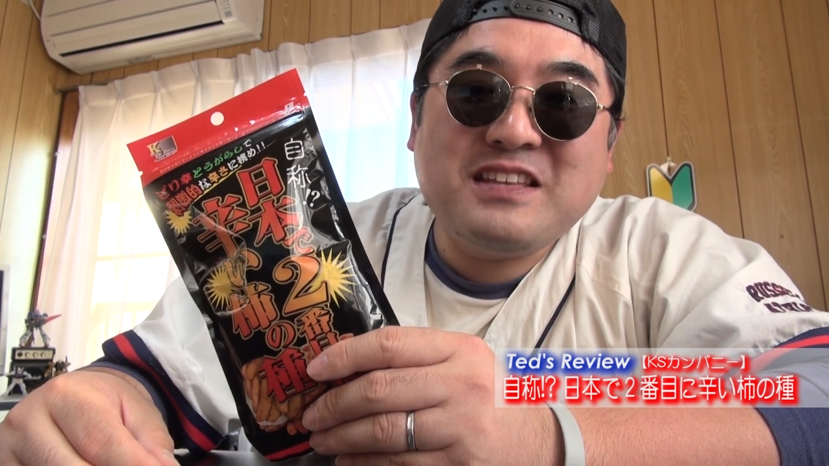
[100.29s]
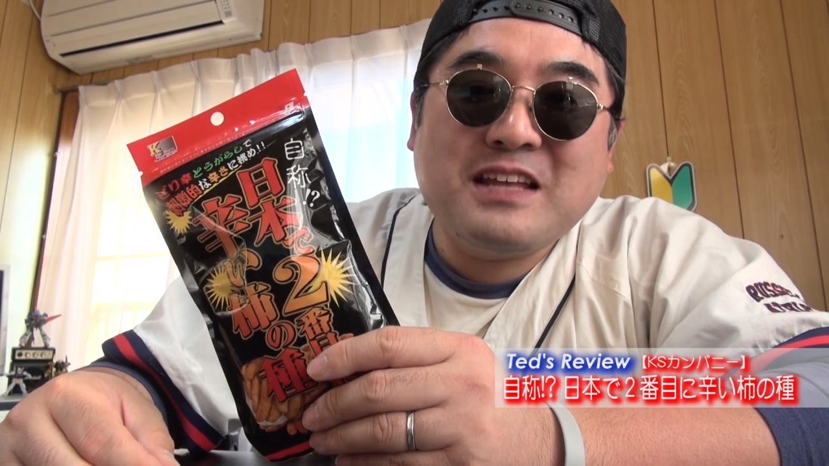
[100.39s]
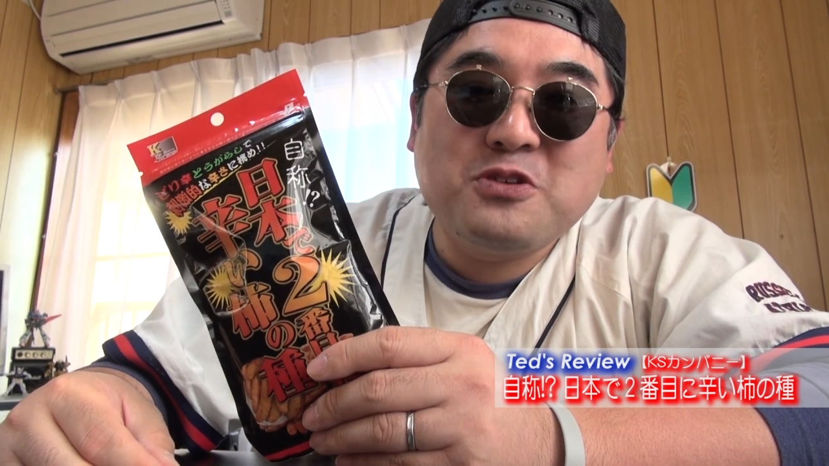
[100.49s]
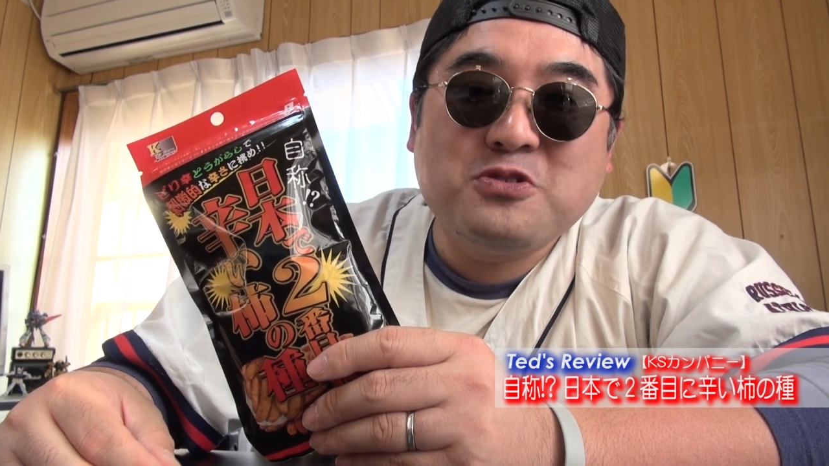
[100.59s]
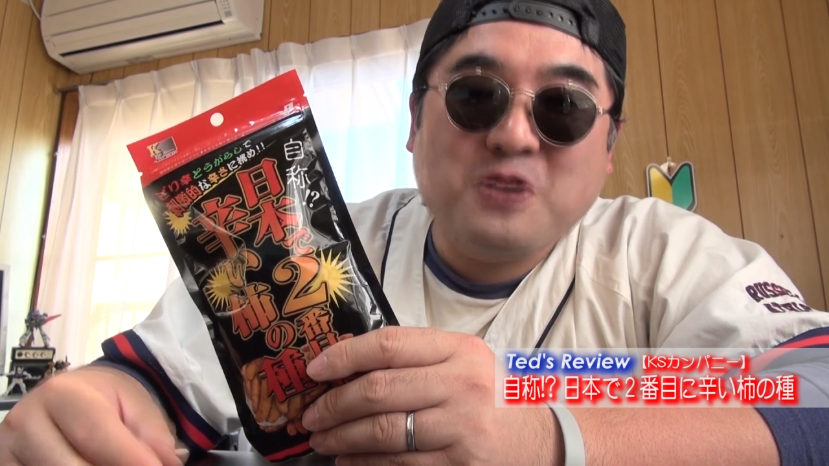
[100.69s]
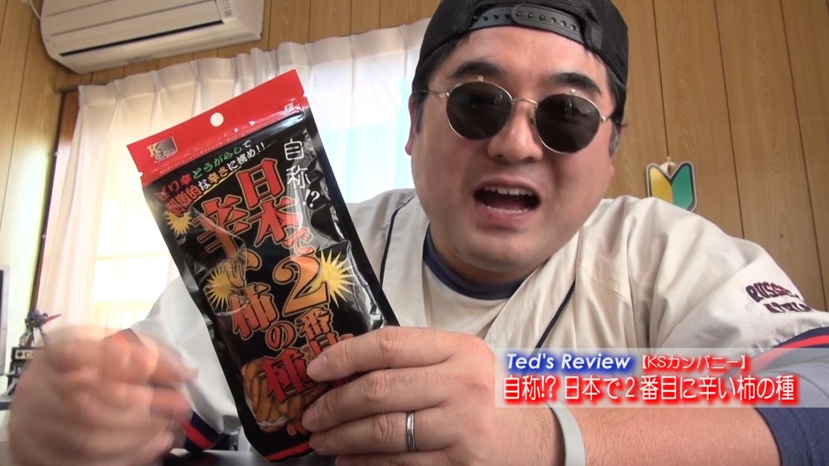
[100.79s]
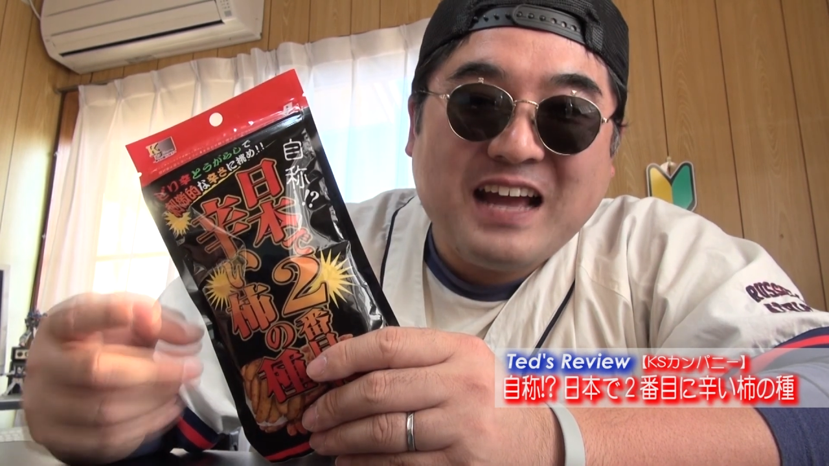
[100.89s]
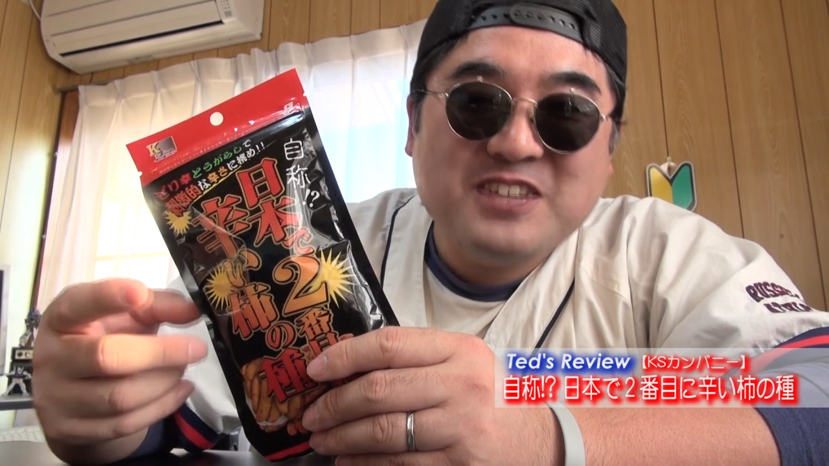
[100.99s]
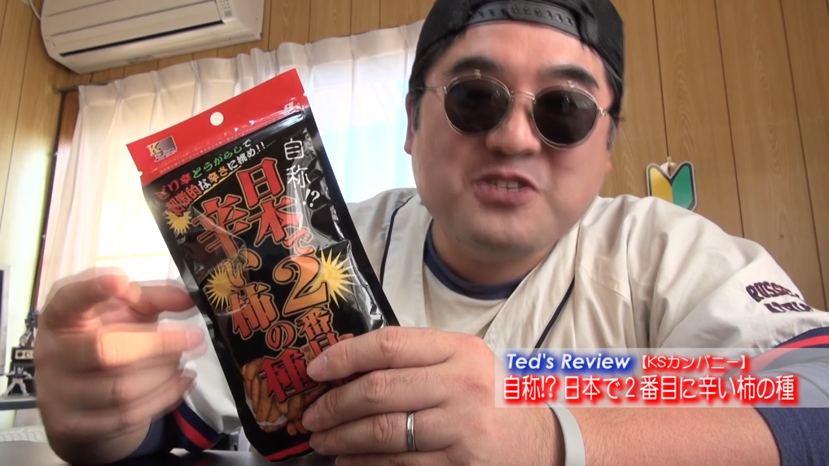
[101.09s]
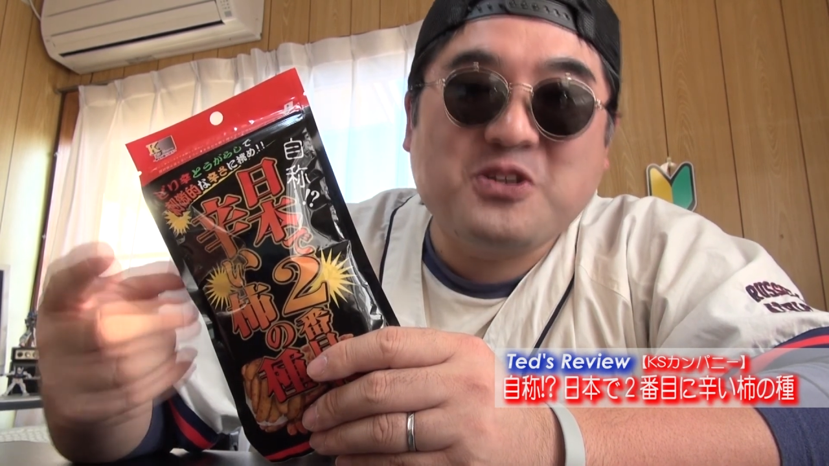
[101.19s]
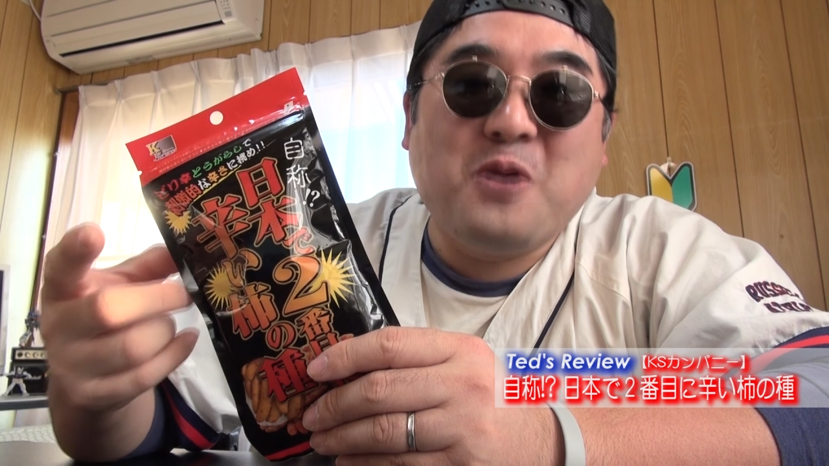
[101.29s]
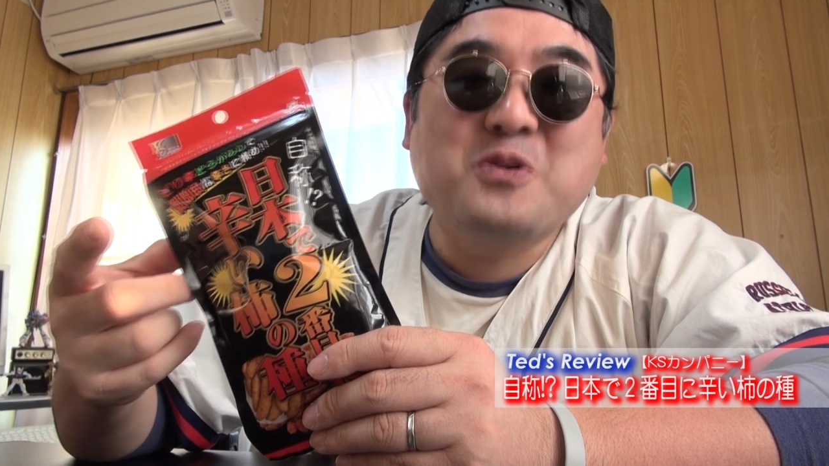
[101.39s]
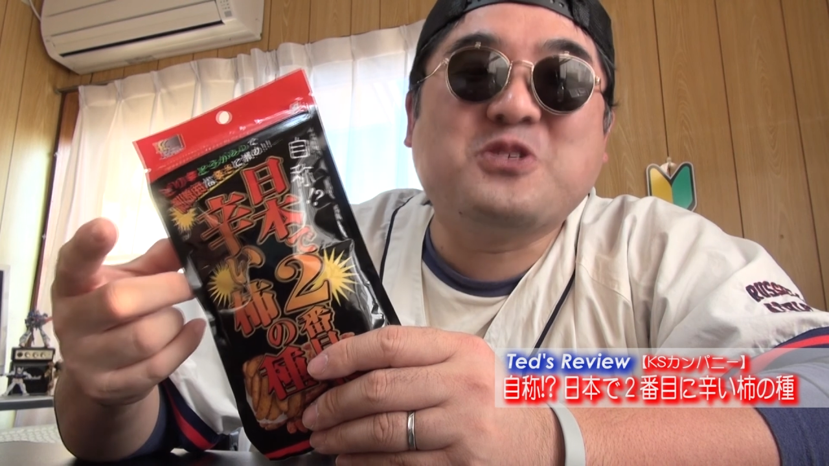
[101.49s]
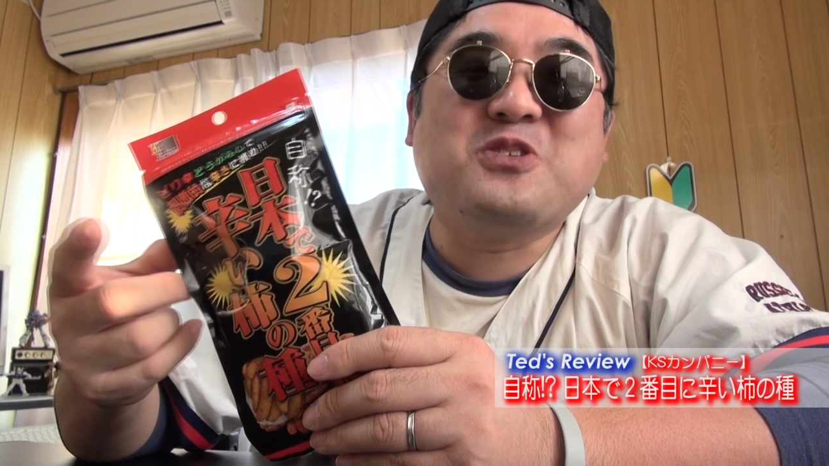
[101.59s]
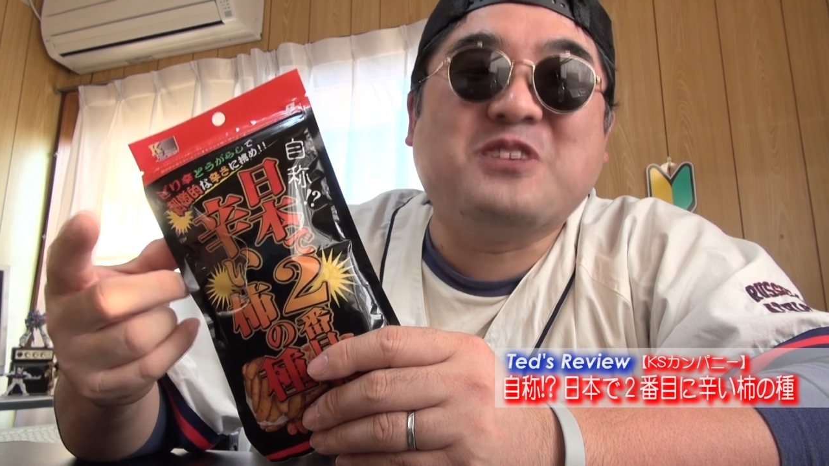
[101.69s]
て名乗るのが非常に
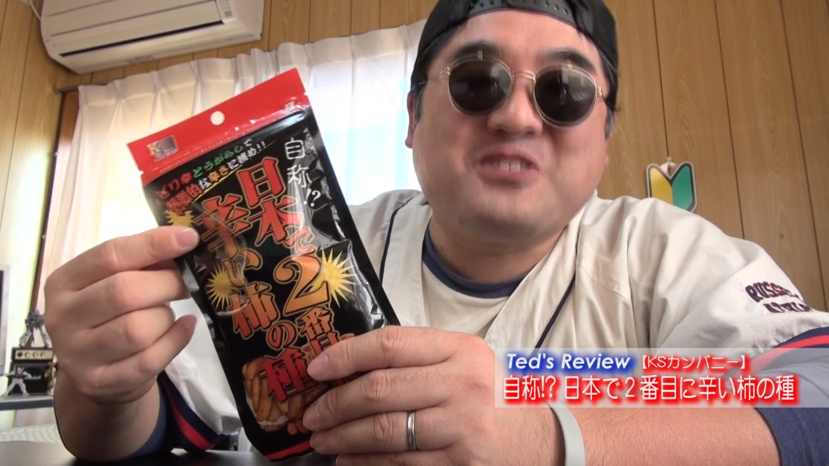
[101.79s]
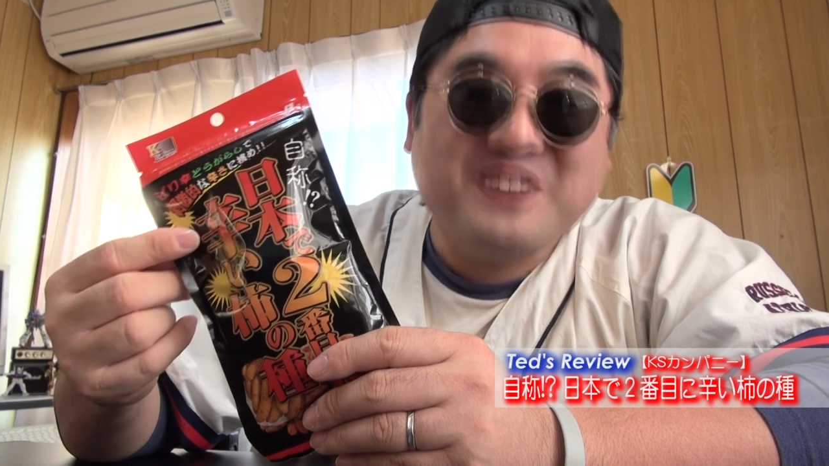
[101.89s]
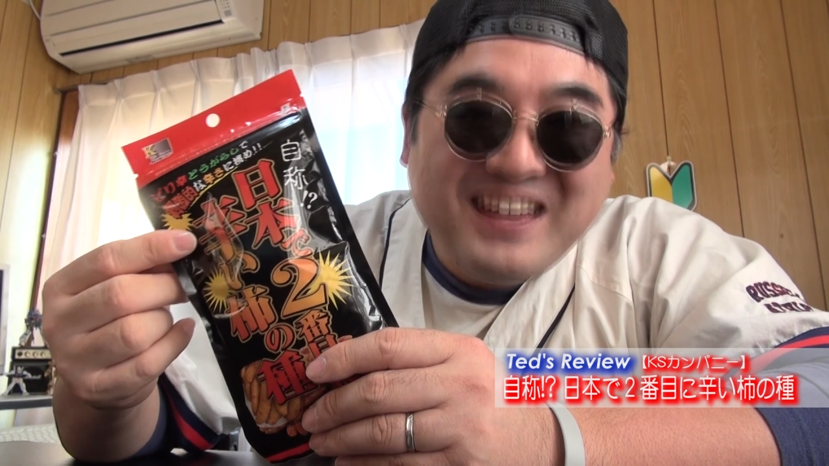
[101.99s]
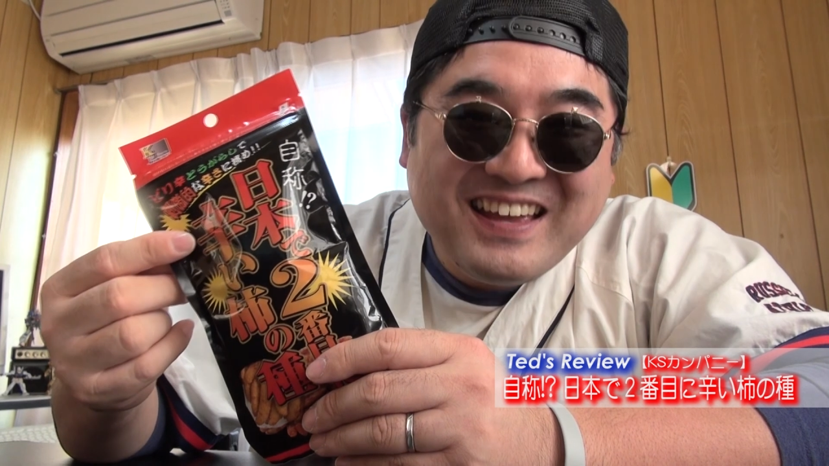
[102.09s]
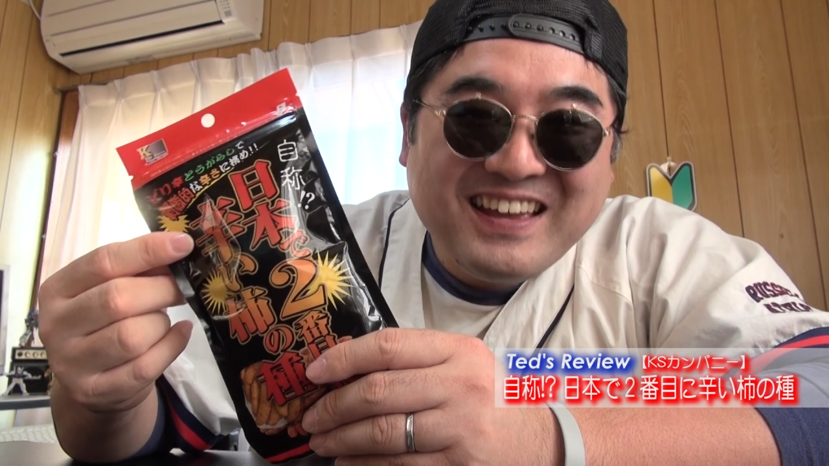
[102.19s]
面白いですよね